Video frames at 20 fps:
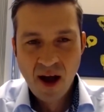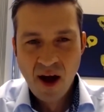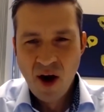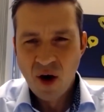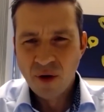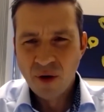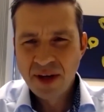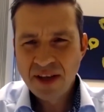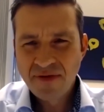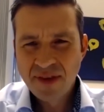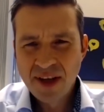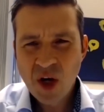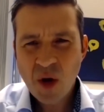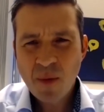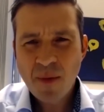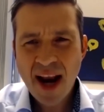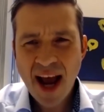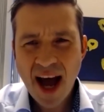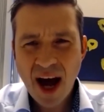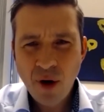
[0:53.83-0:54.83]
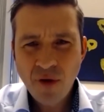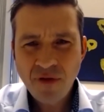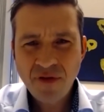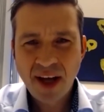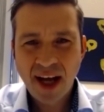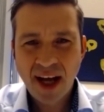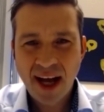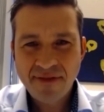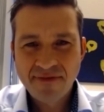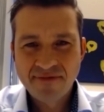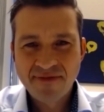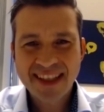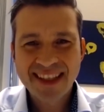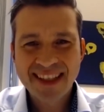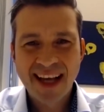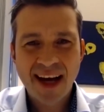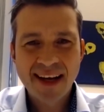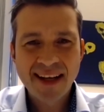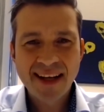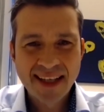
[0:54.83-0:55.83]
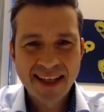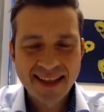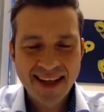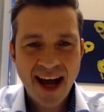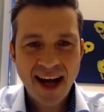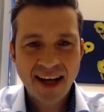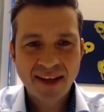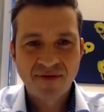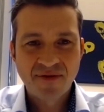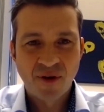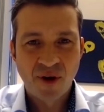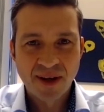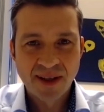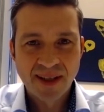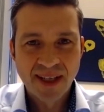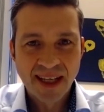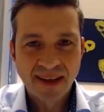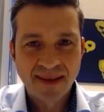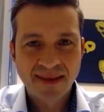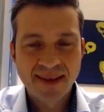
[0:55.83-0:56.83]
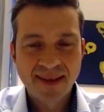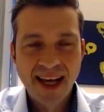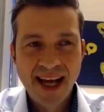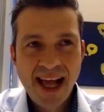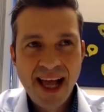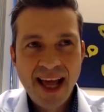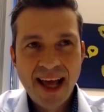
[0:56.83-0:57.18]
Und ich will nochmal aufgreifen, was gerade gesagt worden ist.